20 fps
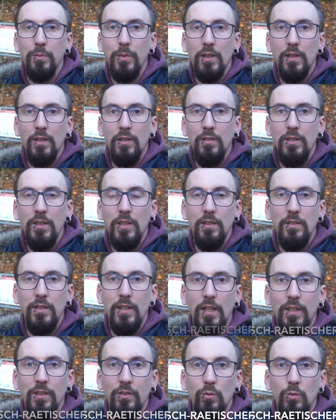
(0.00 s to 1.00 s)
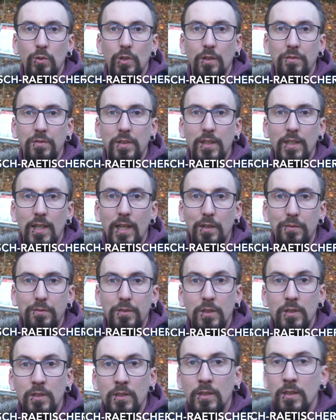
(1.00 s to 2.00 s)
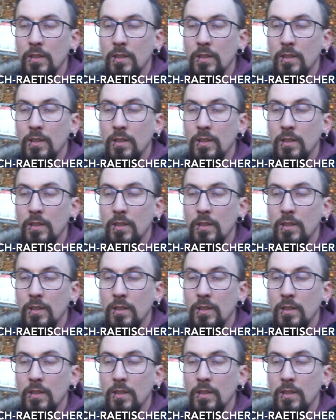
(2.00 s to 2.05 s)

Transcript: Man sieht das hier ganz gut auf der Tafel.